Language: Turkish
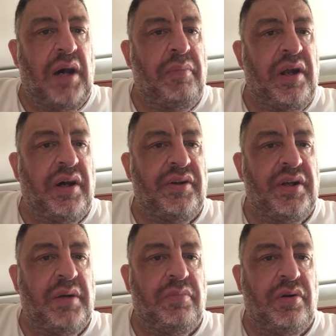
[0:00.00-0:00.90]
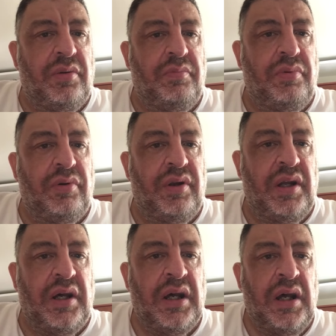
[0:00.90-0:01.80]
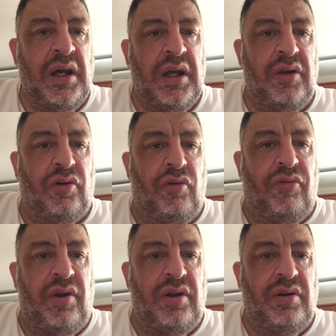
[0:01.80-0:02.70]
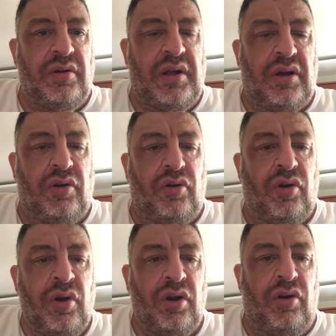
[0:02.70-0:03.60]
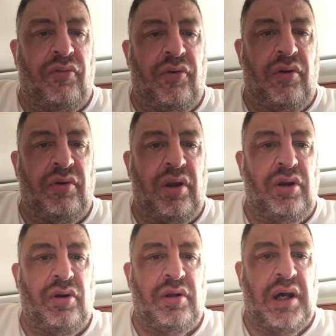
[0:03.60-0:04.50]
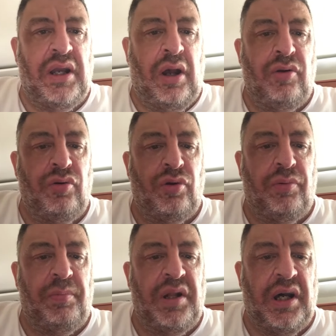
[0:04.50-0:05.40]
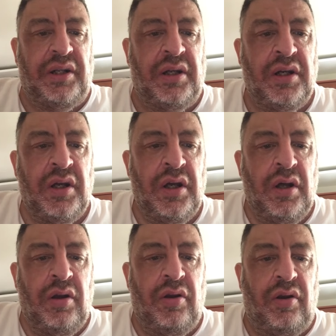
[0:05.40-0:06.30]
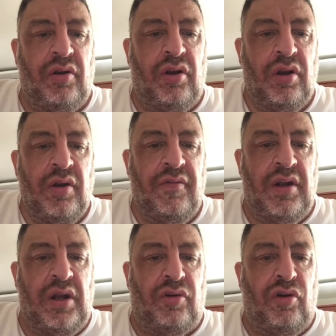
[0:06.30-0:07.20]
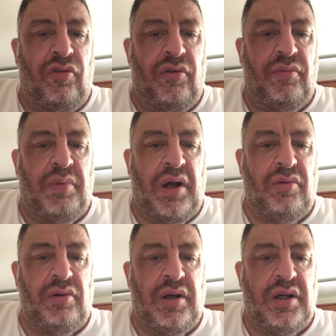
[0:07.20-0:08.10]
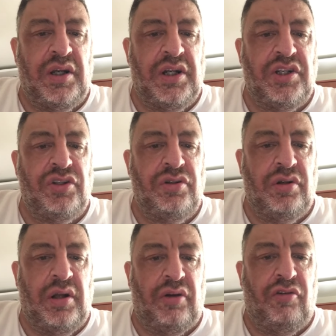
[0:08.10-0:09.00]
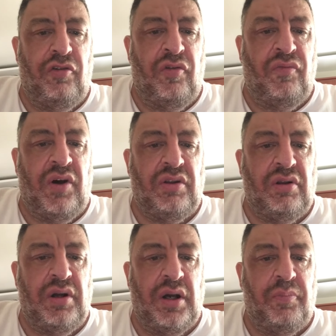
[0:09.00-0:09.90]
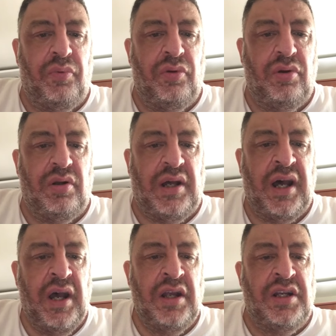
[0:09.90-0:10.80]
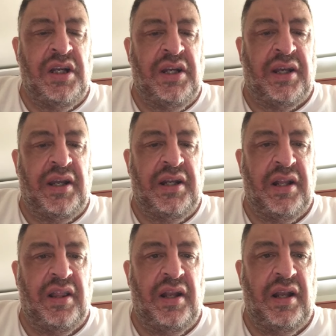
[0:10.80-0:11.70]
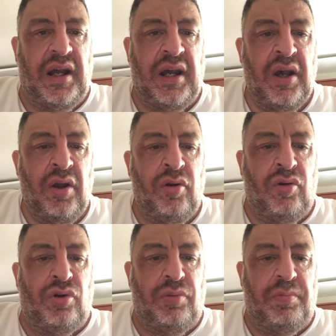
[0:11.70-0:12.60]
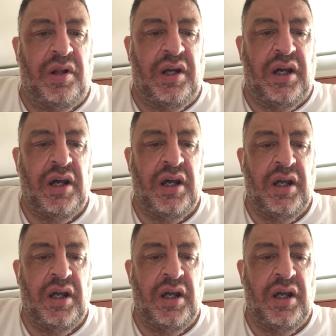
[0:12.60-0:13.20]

Ben anlayamıyorum bunu ya. Küfür ediyorlar, küfür öğreniyorlar ya YouTube'dan ve de küfürbaz olarak yetişiyorlar. Küfürbaz olarak büyüyorlar şimdiki nesiller YouTube'da.